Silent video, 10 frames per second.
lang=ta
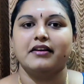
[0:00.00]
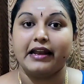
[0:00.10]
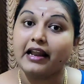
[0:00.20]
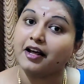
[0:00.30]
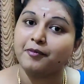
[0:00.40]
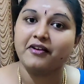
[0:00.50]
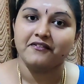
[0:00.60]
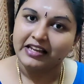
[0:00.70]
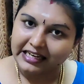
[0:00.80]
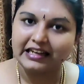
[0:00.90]
எல்லாருமே
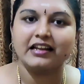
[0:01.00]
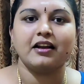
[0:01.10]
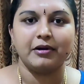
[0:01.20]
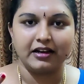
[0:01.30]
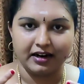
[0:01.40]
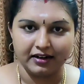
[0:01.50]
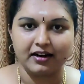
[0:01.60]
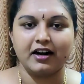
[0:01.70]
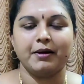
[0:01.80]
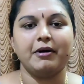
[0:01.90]
வீட்டில் நம்மளுக்கு
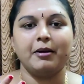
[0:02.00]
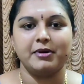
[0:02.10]
அன்றாடமாக